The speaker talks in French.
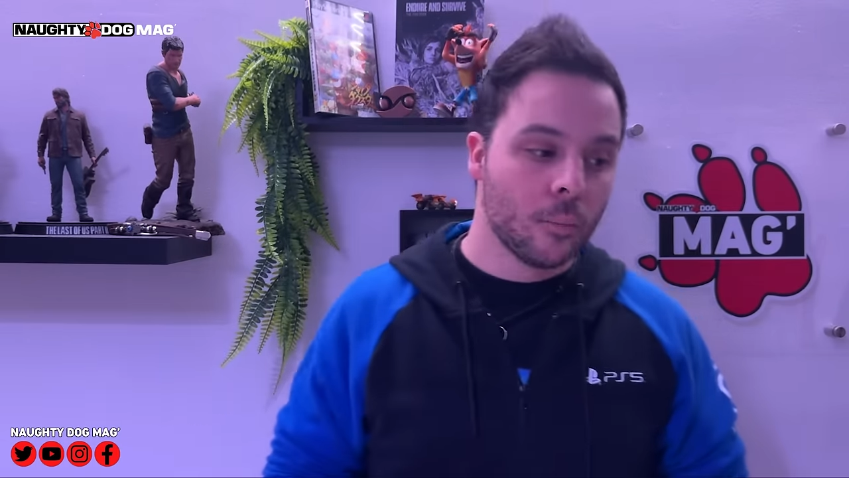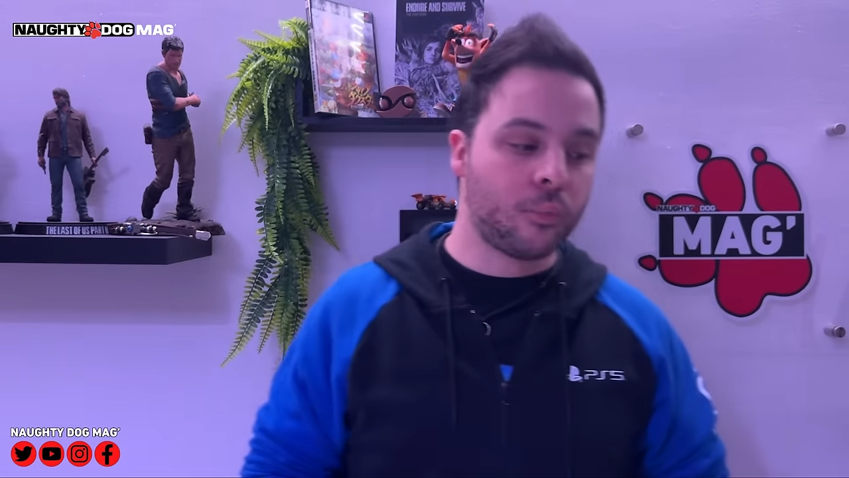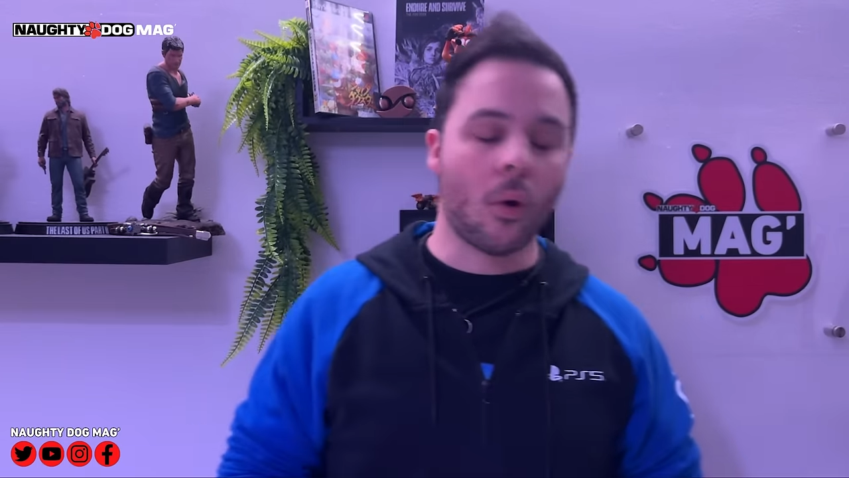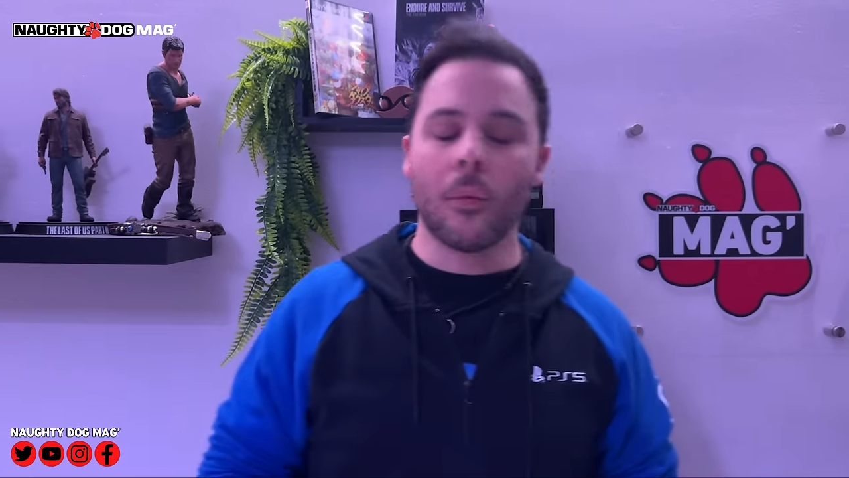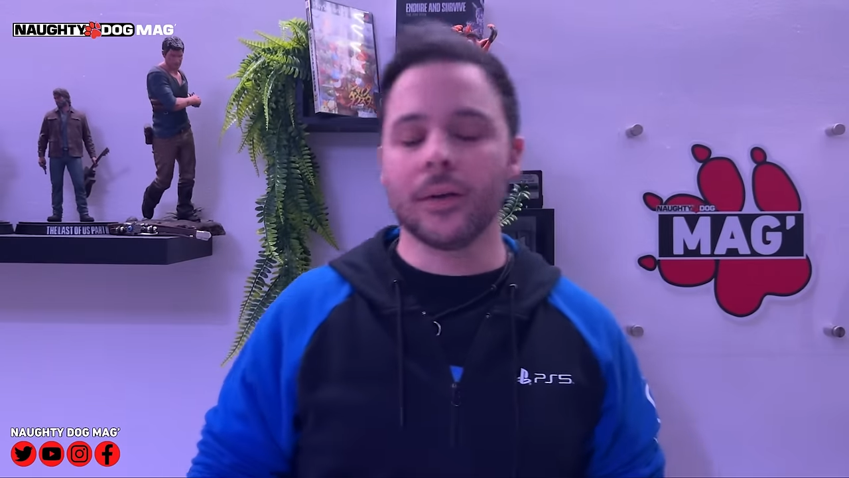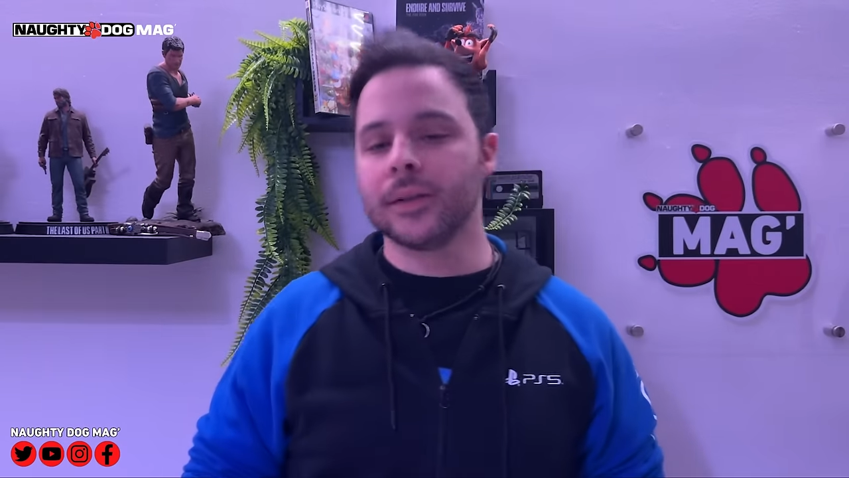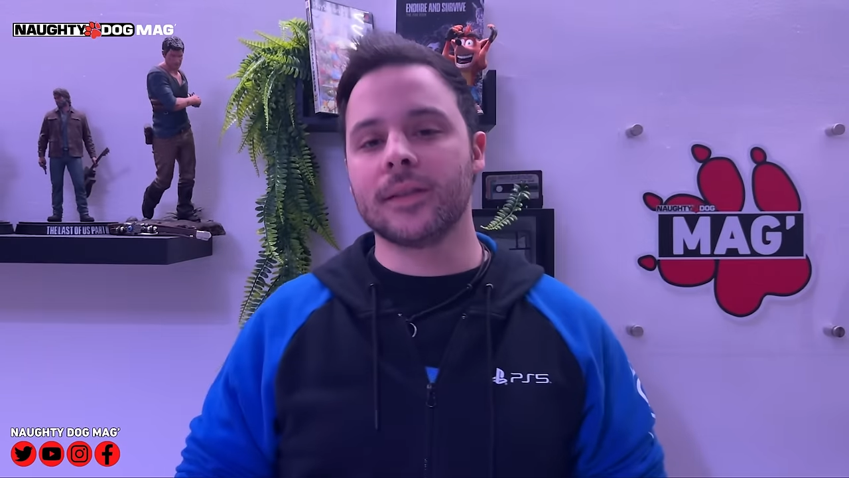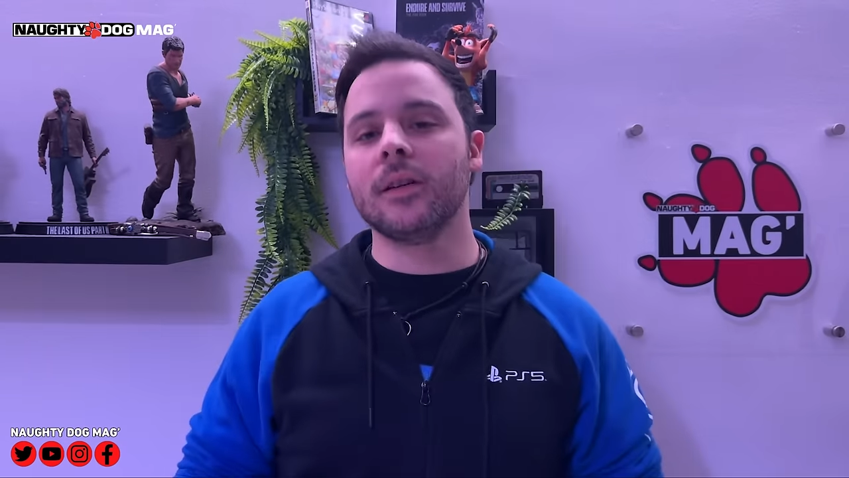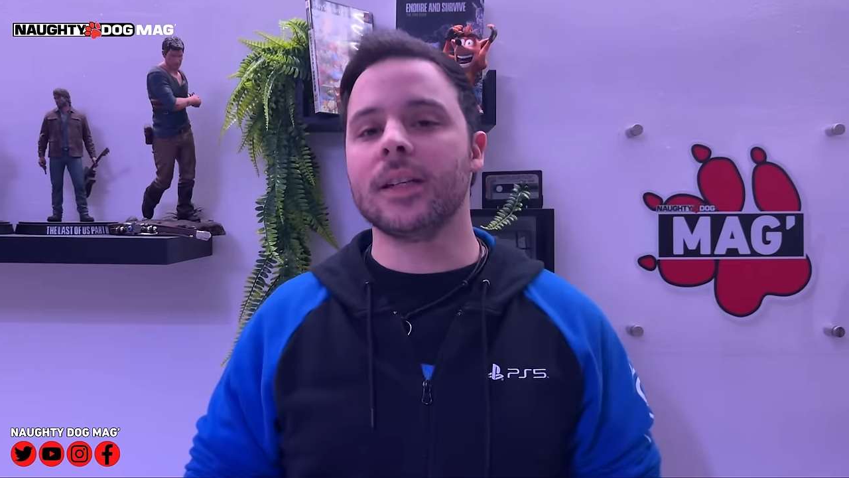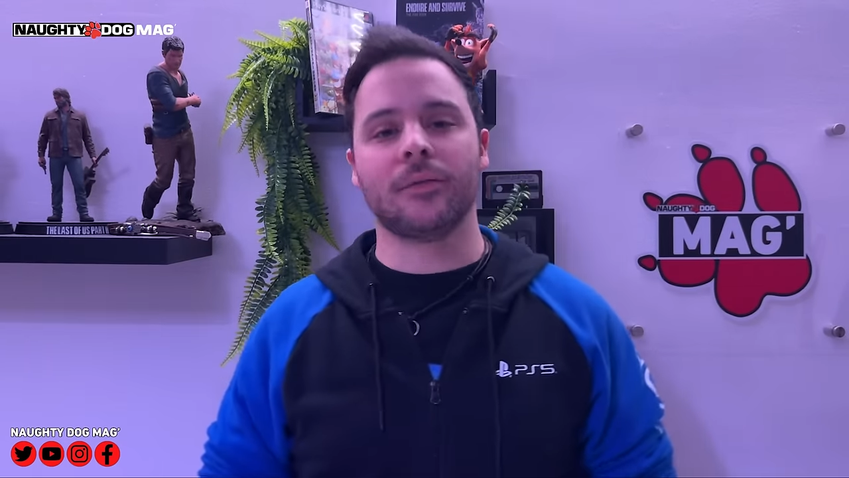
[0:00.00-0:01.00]
pour moi,
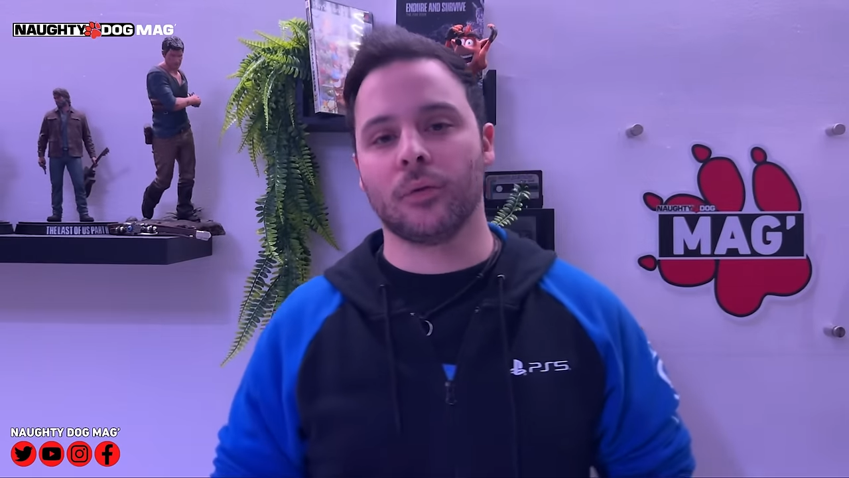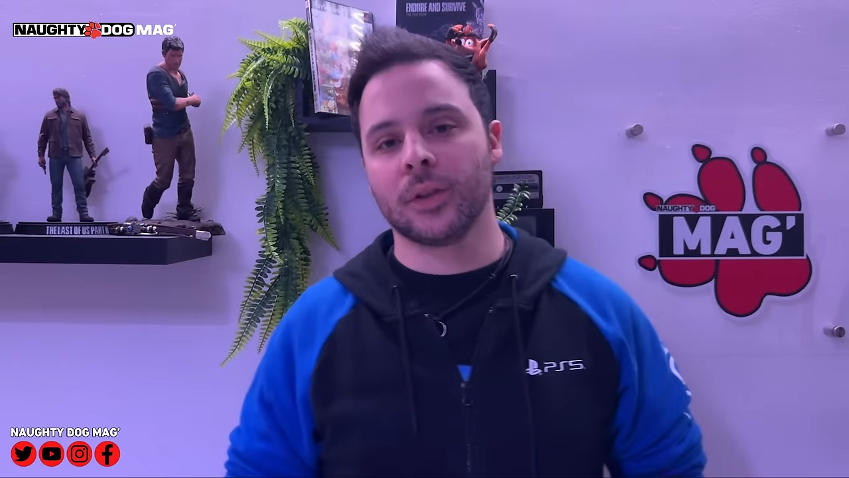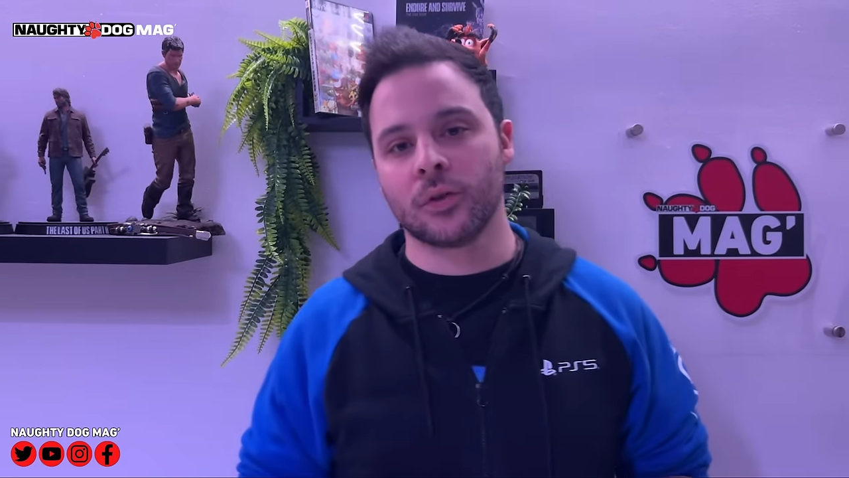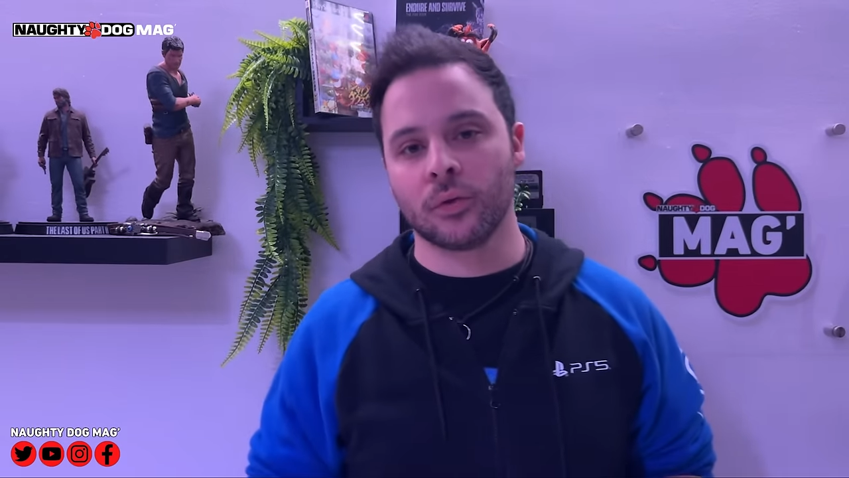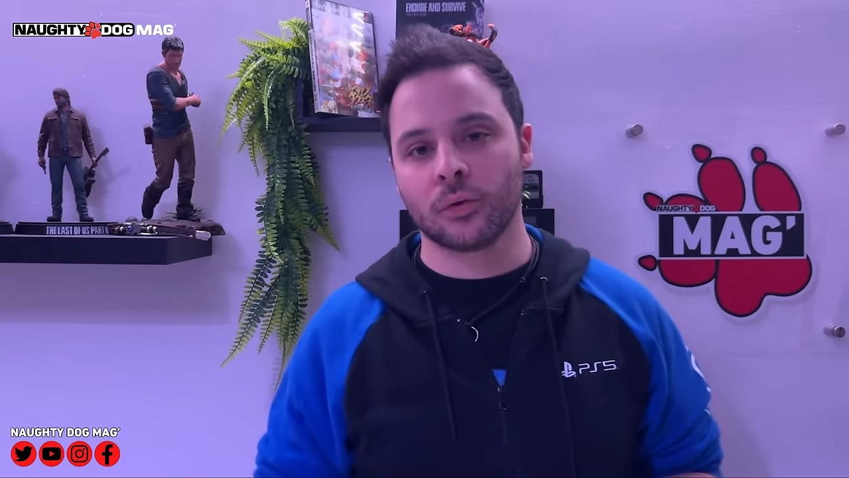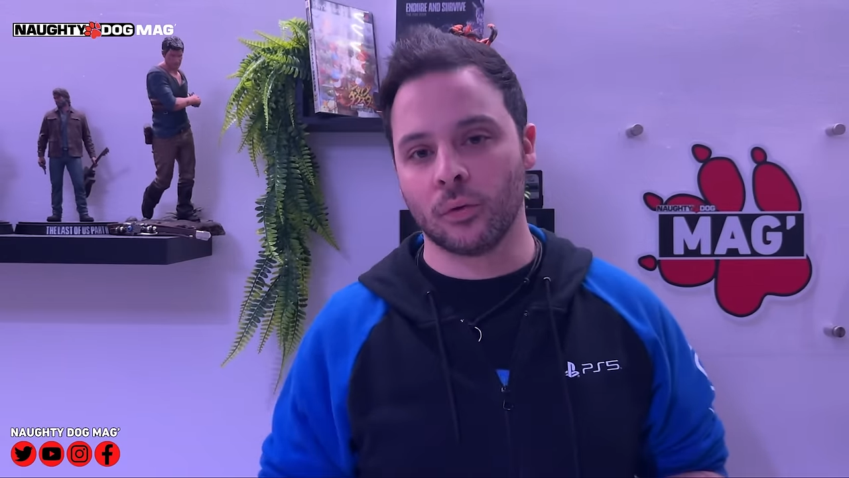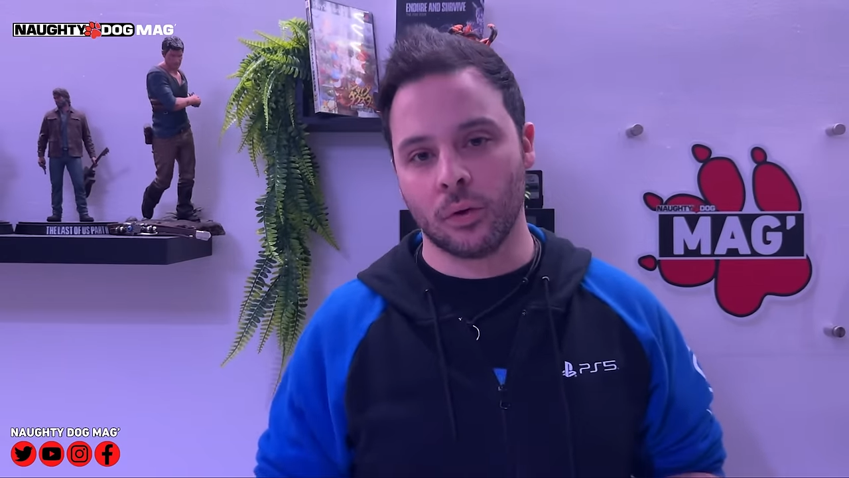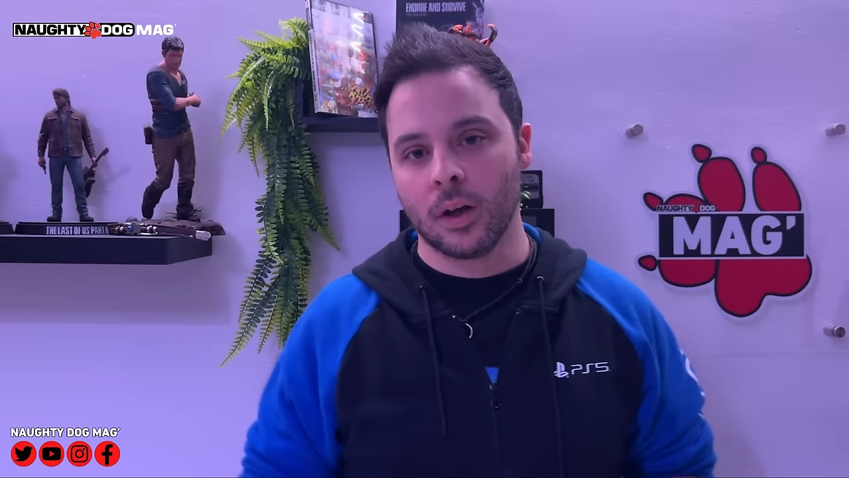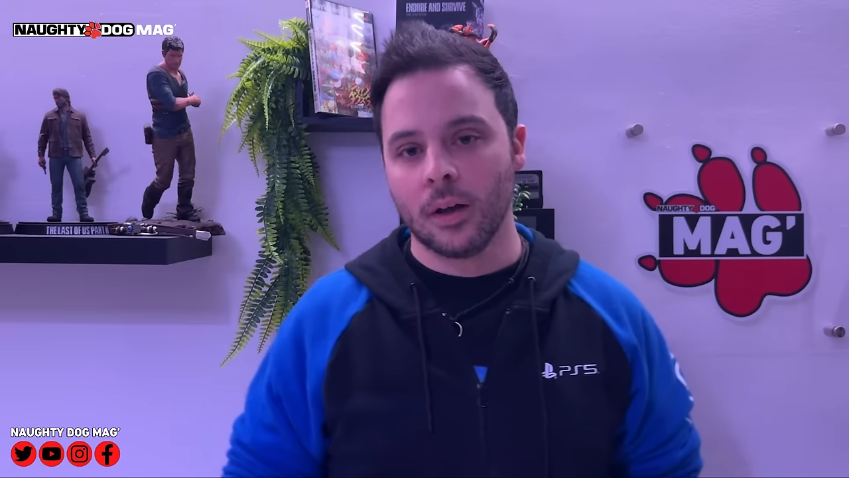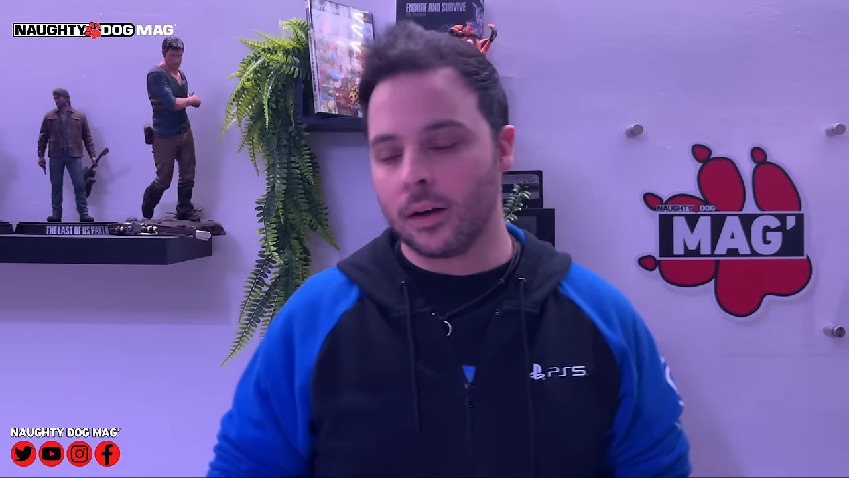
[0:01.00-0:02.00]
Naughty Dog, ils font des jeux solo.